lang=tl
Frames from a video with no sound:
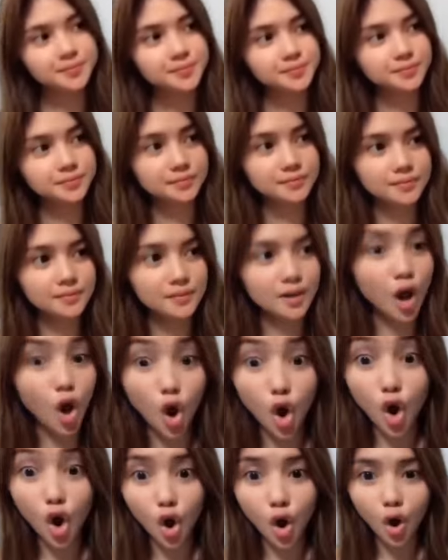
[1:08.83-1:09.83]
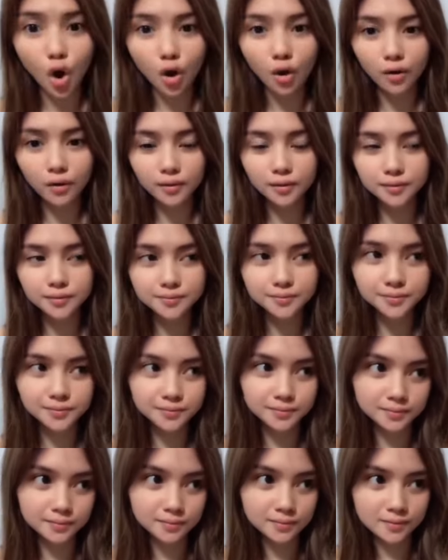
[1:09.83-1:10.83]
Wow, talaga? Oo, o
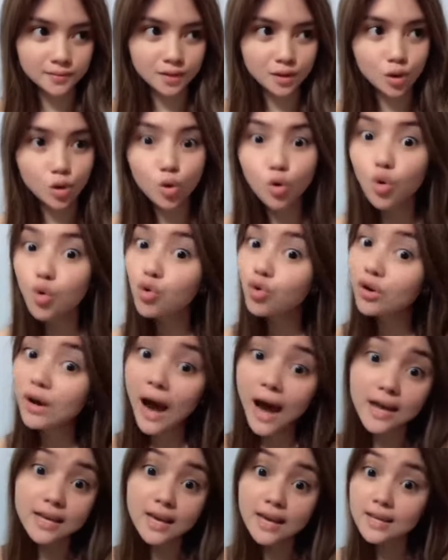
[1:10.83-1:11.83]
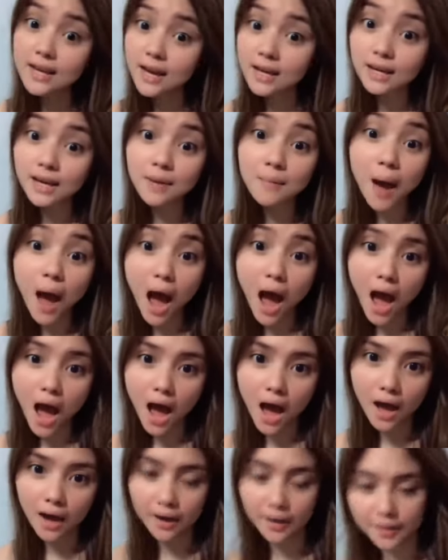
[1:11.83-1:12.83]
sige. Kung kaya ng
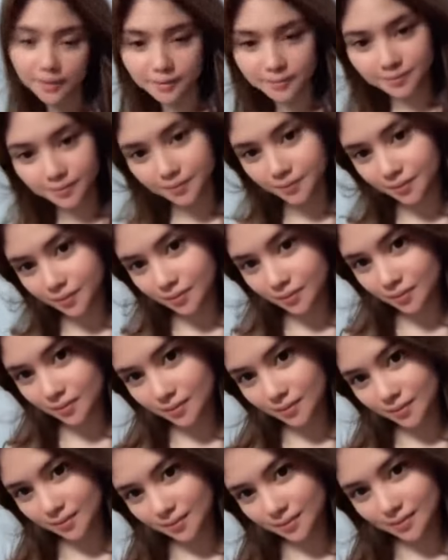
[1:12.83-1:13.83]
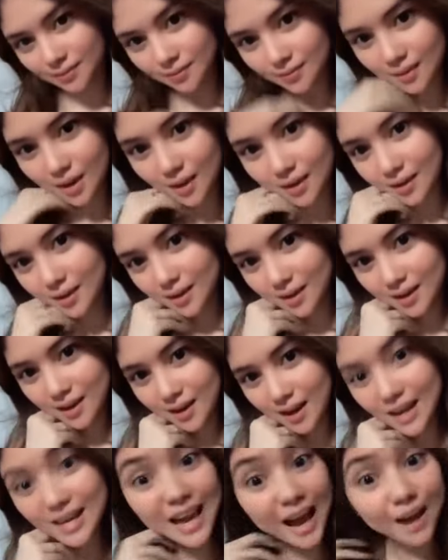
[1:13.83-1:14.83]
iba, Ay, oo. mm, Ano?
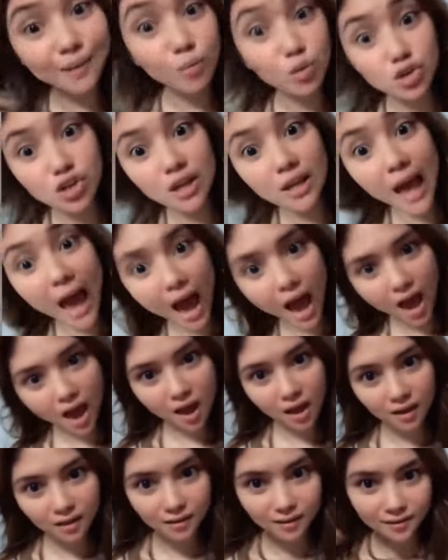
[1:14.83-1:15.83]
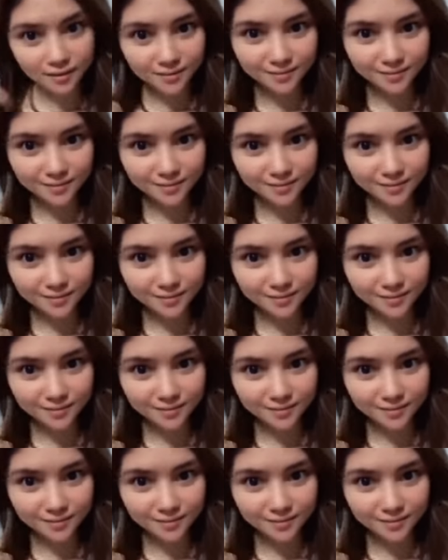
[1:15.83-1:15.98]
hayaan mo sila.